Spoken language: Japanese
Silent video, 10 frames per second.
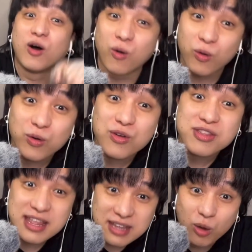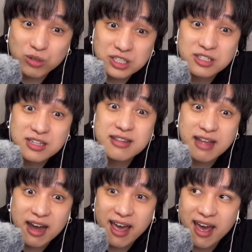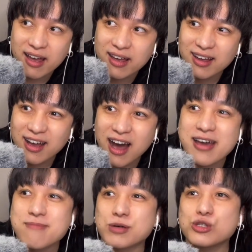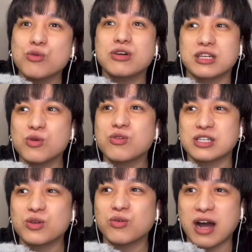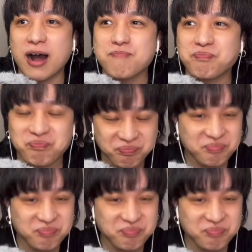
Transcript: あ、保温なんだ、保湿なんだ、あれ。あ、やっぱそっかそっかそっか。